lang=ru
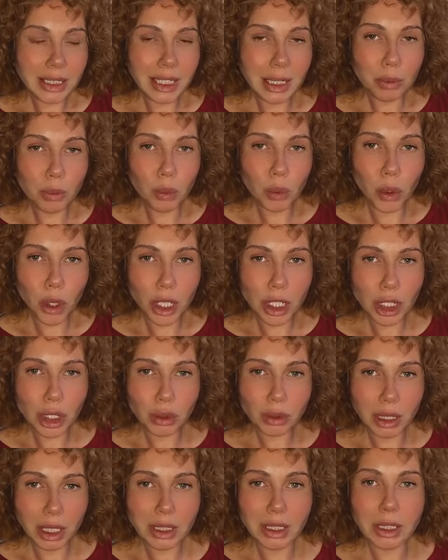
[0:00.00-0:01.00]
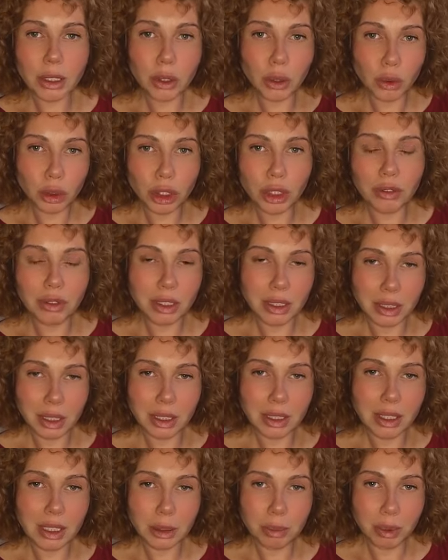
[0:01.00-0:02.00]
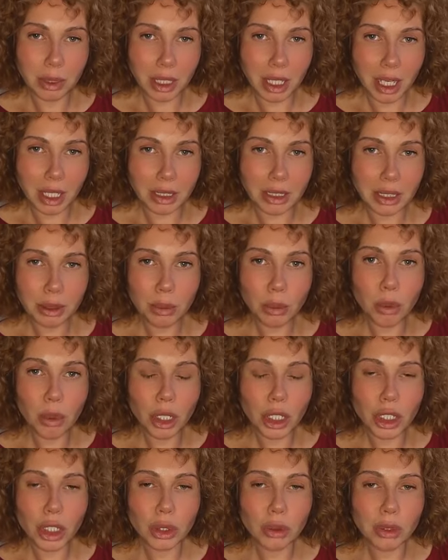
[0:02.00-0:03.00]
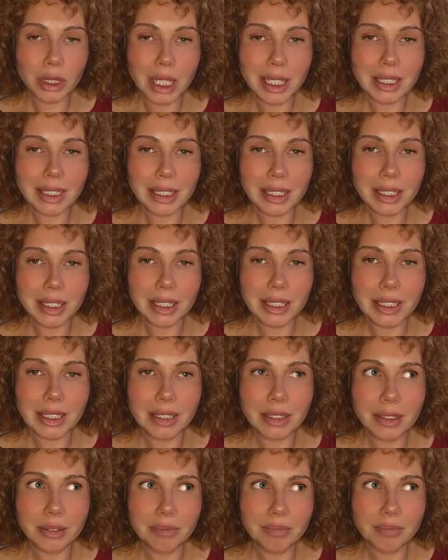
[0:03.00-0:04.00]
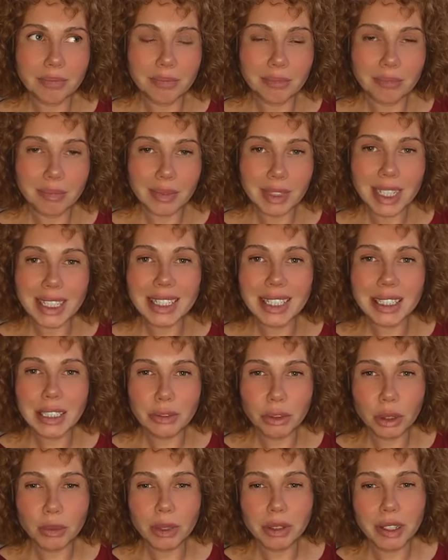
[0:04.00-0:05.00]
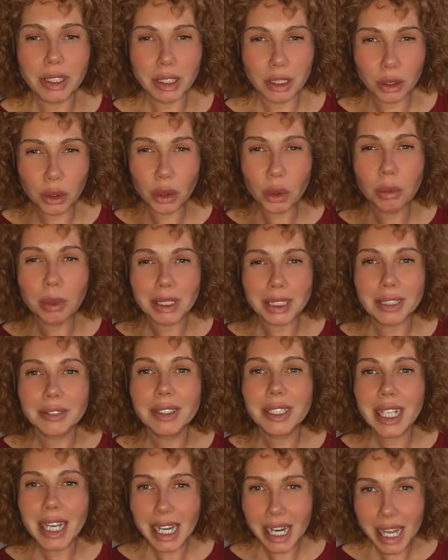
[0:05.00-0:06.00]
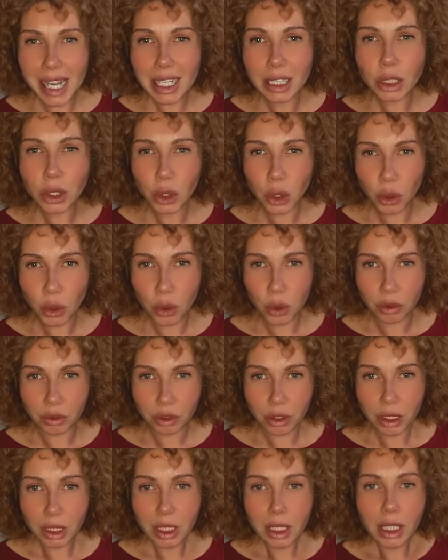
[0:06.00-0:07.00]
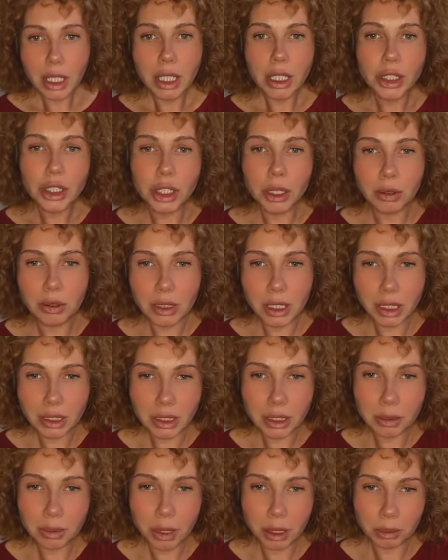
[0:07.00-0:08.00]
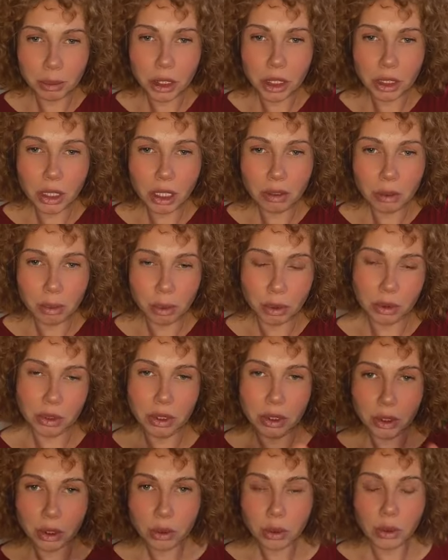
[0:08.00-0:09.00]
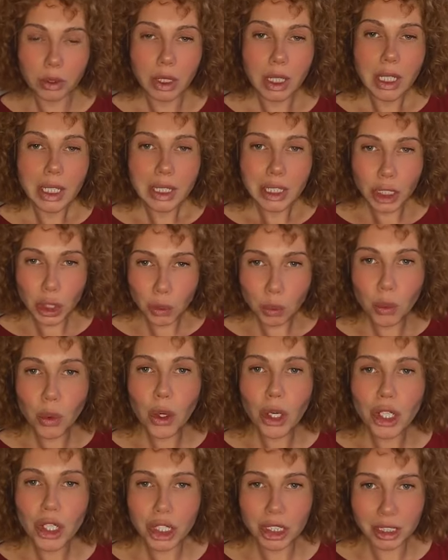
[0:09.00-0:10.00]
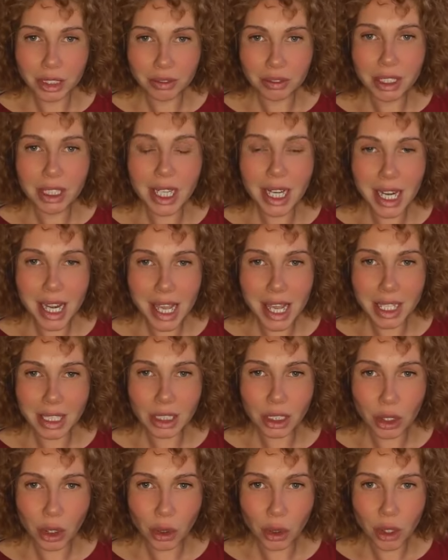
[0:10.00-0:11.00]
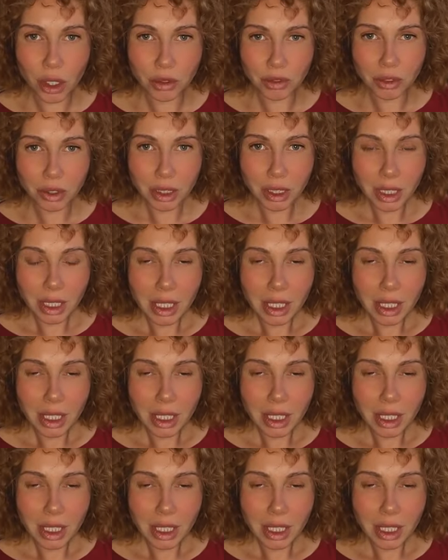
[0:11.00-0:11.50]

тем больше у нас закручивается эта спираль, тем больше у нас, э, э, так назовем, давайте грубо, светлеет кровь. Чем, сейчас я, ребят, почитаю вопросы, секунду. Чем больше светлеет кровь,